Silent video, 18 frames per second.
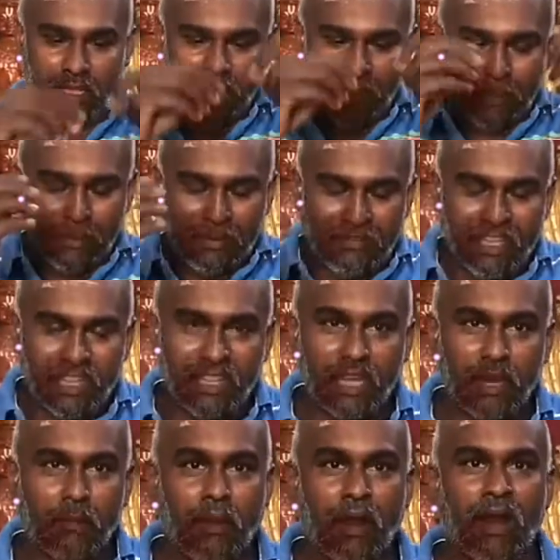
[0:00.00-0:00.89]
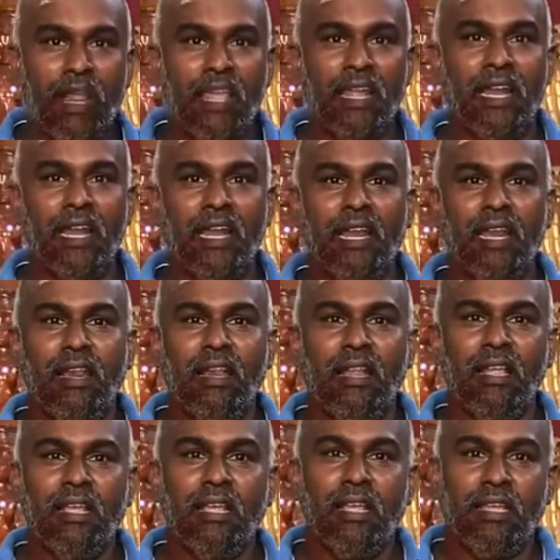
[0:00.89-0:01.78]
அந்த பவித்திர மாலைகளில்
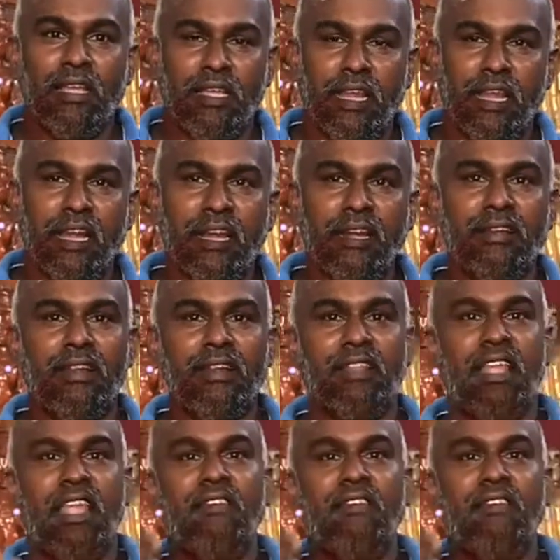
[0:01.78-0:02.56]
எண்ணற்ற